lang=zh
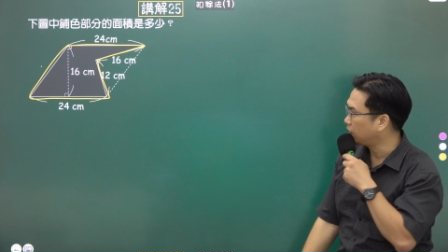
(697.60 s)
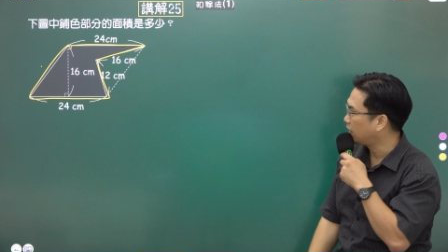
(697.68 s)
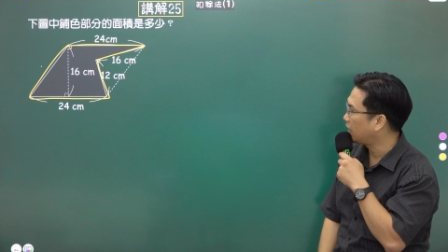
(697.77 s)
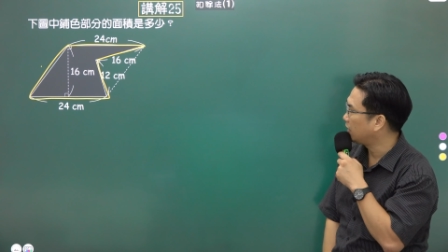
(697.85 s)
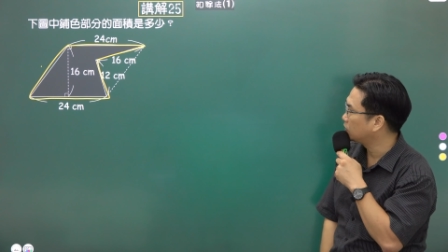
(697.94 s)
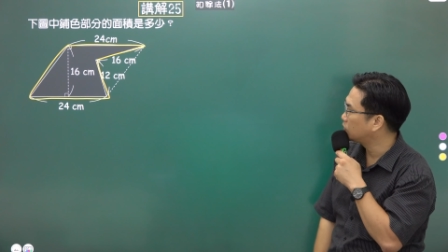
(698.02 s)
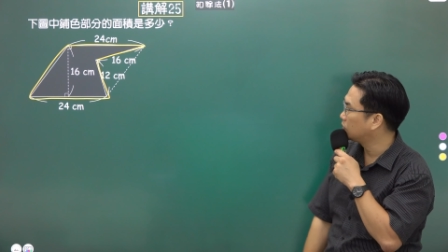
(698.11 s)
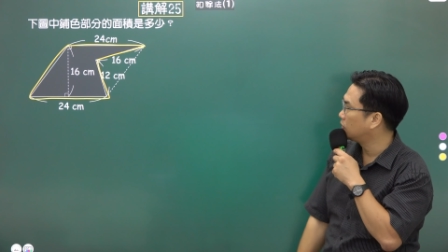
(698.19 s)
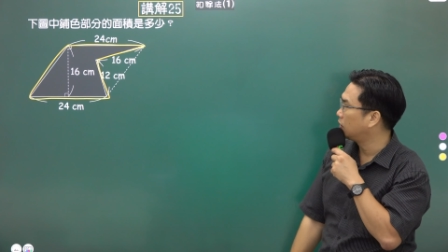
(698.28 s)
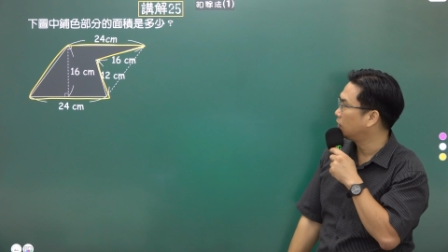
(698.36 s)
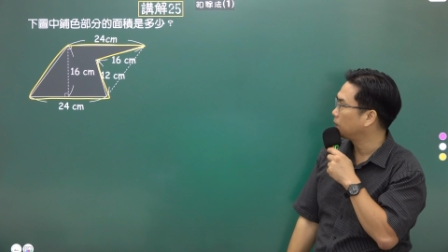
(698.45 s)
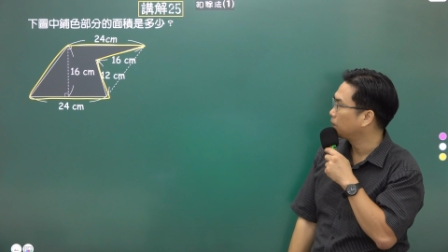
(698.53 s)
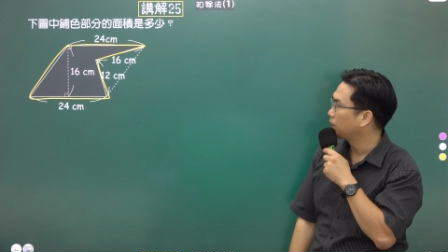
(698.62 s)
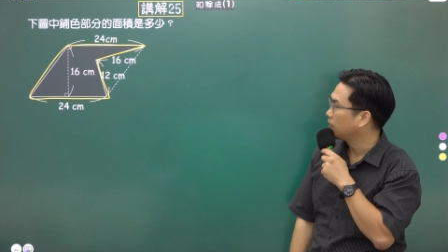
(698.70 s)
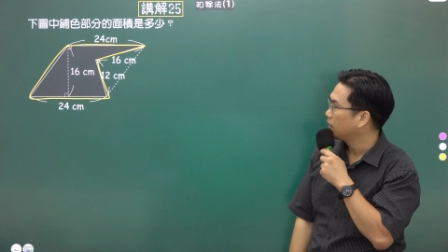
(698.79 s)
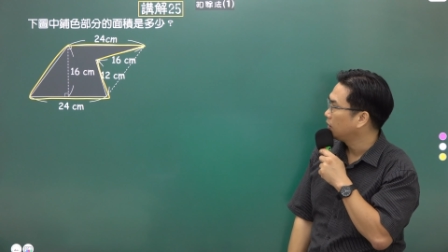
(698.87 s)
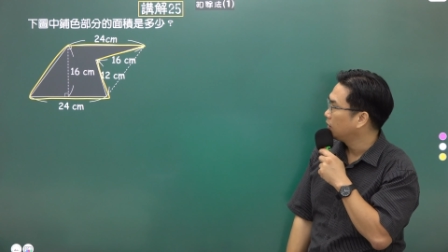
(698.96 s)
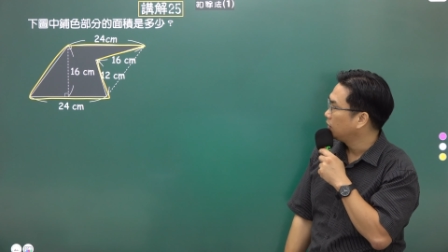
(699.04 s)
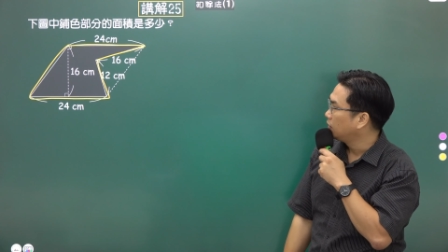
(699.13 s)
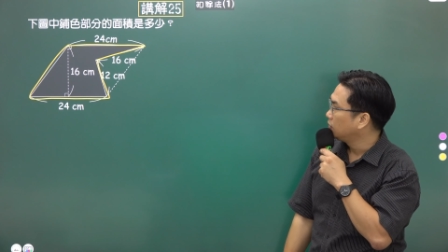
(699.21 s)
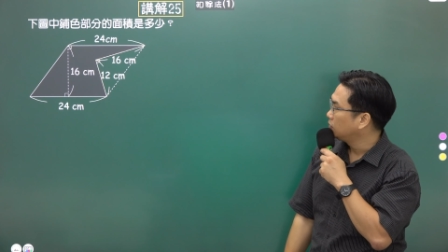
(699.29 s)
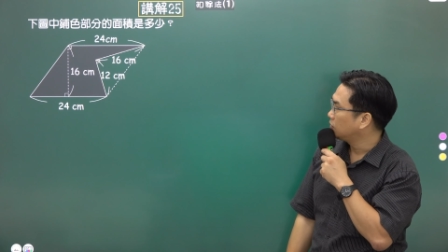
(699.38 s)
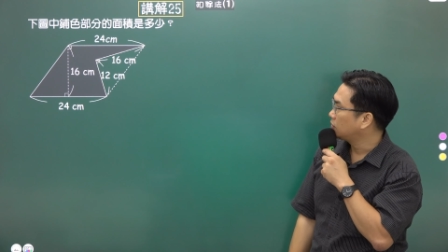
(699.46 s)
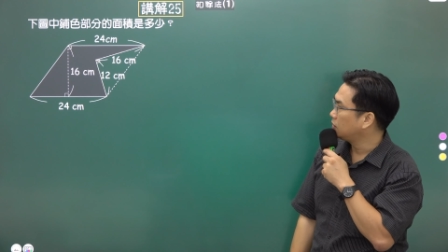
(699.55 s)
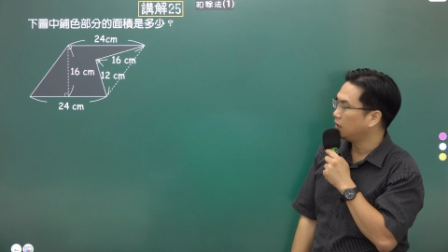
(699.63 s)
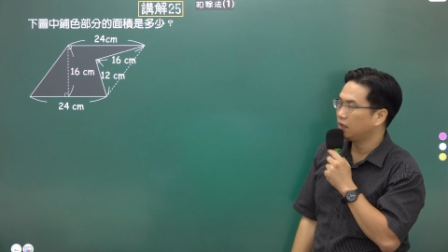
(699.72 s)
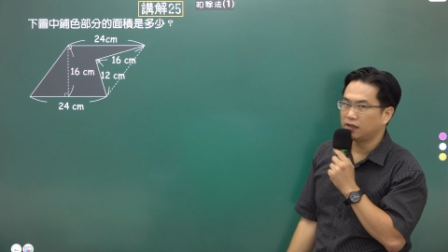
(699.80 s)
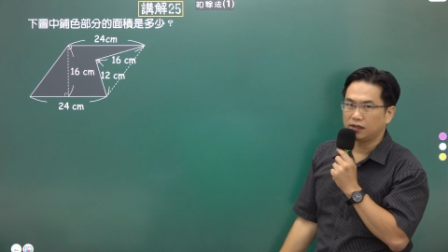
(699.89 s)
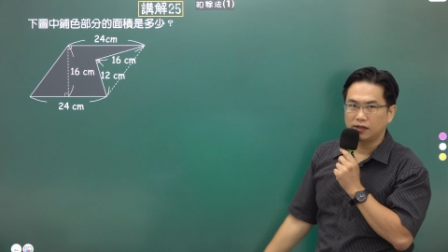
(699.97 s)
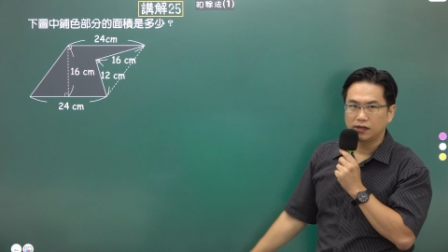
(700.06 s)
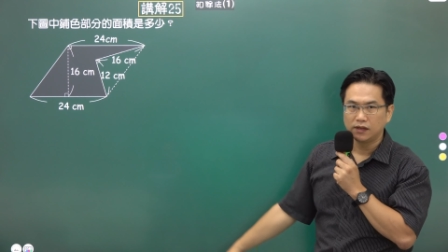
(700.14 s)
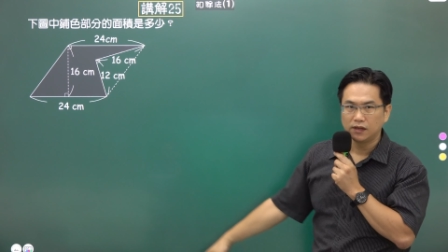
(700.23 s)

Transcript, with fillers: 来做哈。就是呢，